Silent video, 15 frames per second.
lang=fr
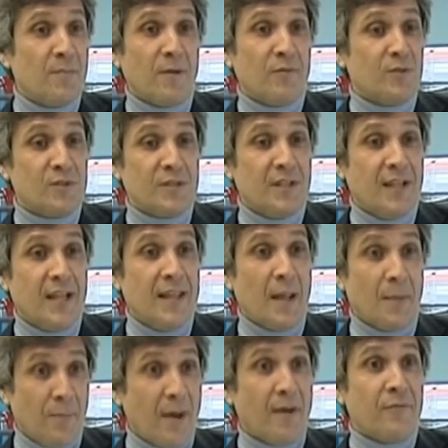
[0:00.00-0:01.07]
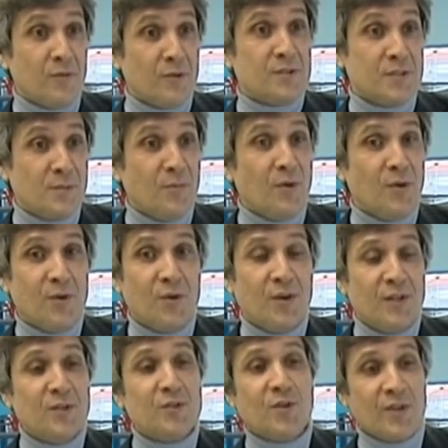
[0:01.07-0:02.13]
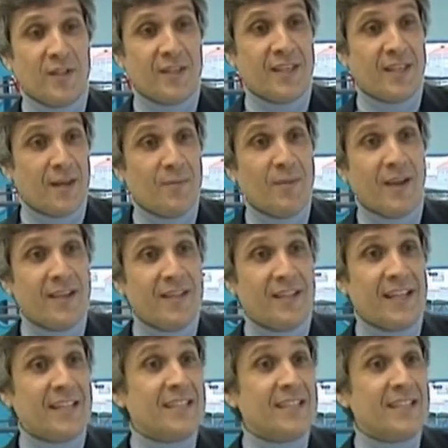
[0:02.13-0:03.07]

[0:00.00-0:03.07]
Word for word: pas, elle n'a pas forcément la notoriété qu'elle mérite à